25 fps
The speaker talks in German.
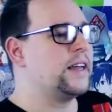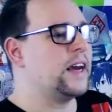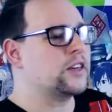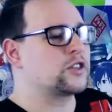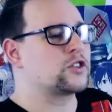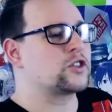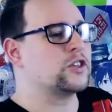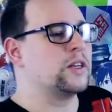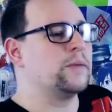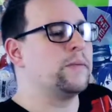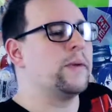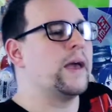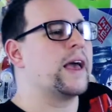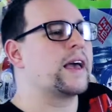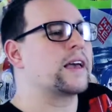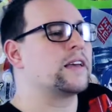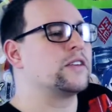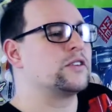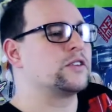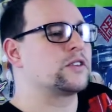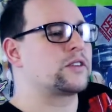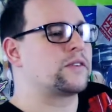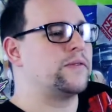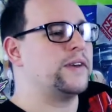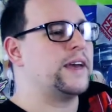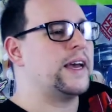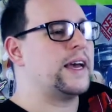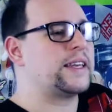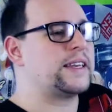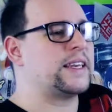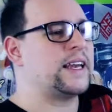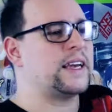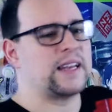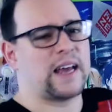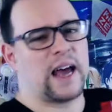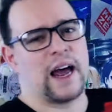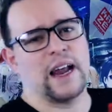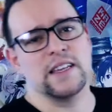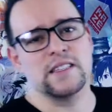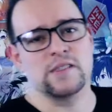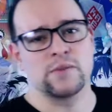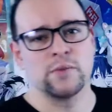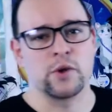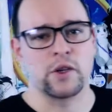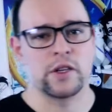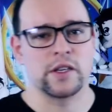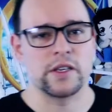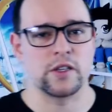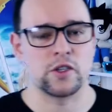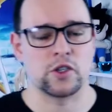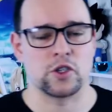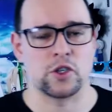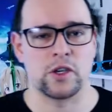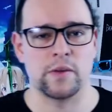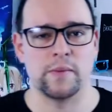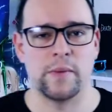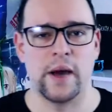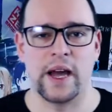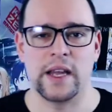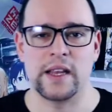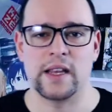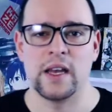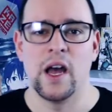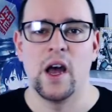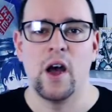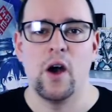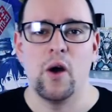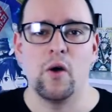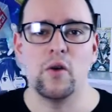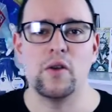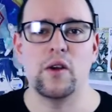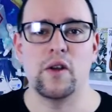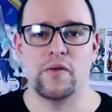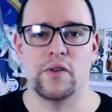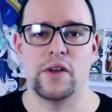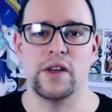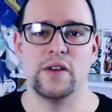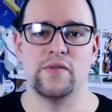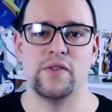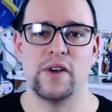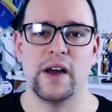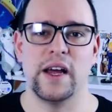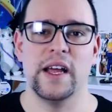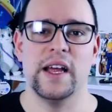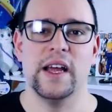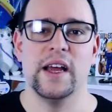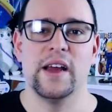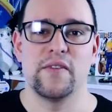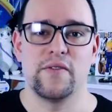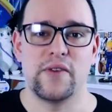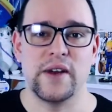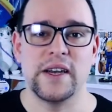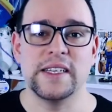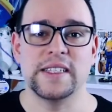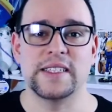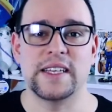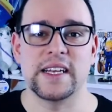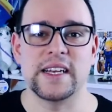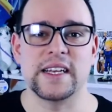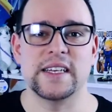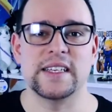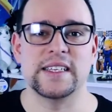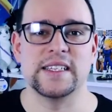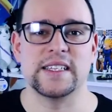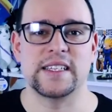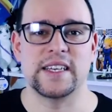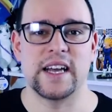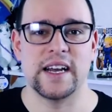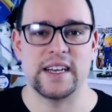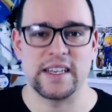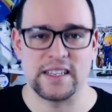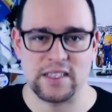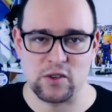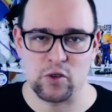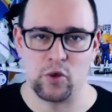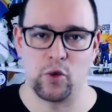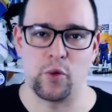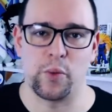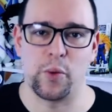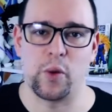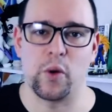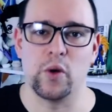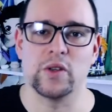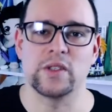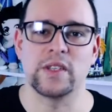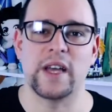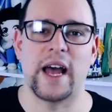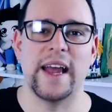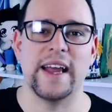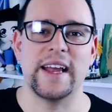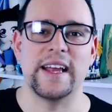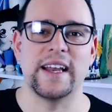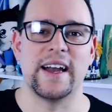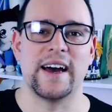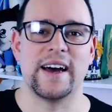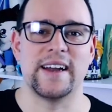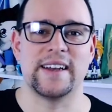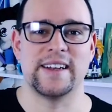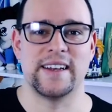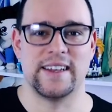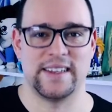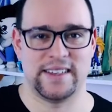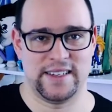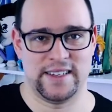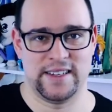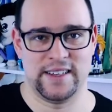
Die hat schon die Meere durchquert, die hat alles Mögliche schon gemacht und auf jeden Fall fand ich es dann richtig geil, dass GoPro uns eingeladen hat.